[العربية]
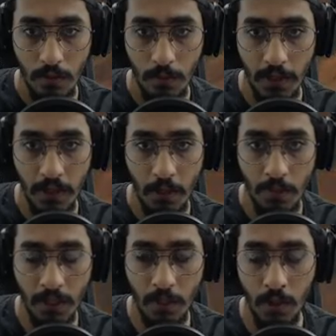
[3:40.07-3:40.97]
بحيث انهم
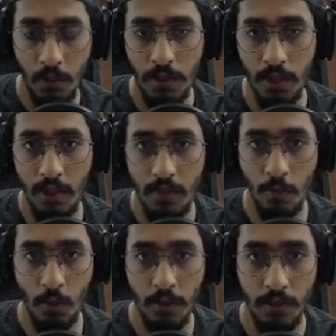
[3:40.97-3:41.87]
يتحولون الى
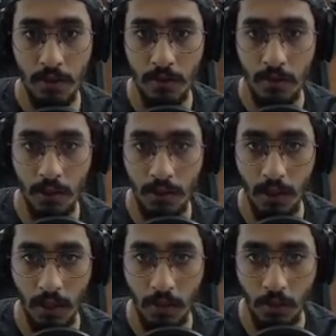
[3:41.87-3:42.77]
السموكت
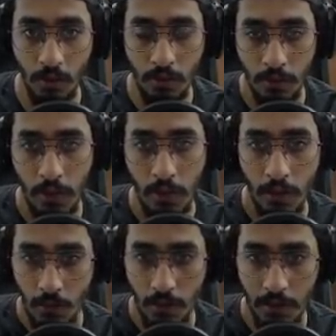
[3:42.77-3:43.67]
يتدخنون
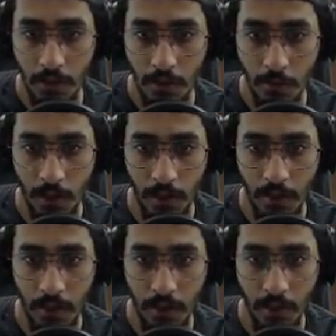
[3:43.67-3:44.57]
الثنتين الكبار هذا اللي راح